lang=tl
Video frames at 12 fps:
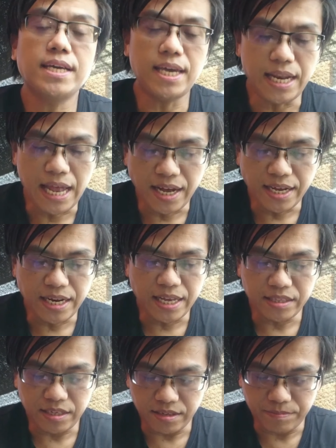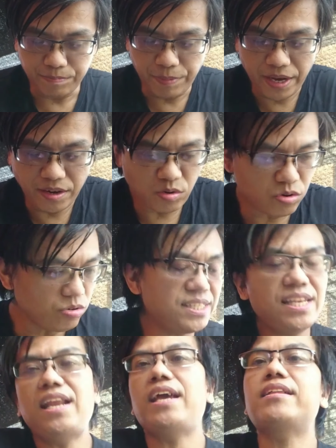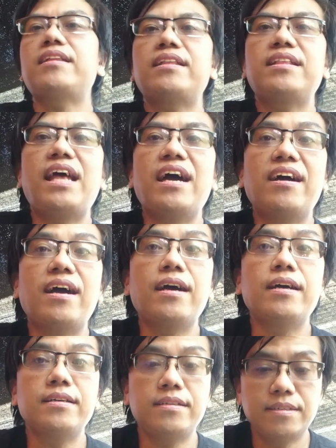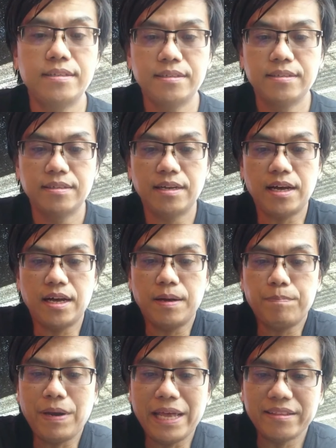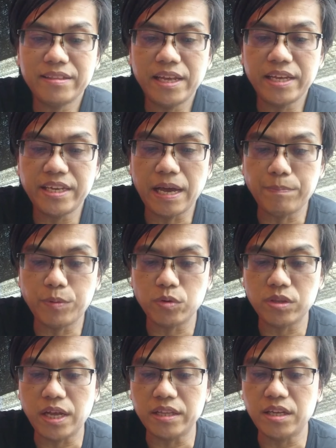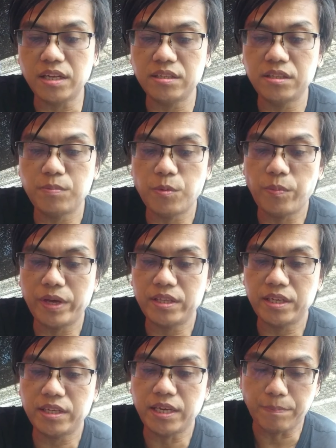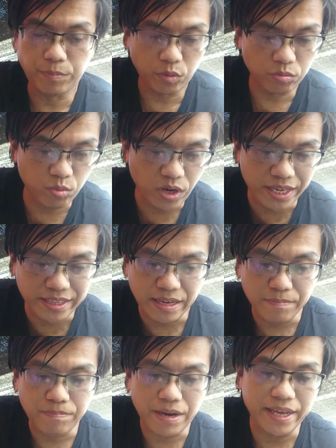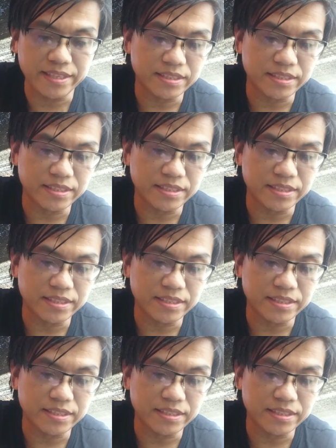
Kailangan natin. Pero selected lang ang uh, plant na i-uproot natin. Hindi po pwedeng i-uproot mo lahat ng plant.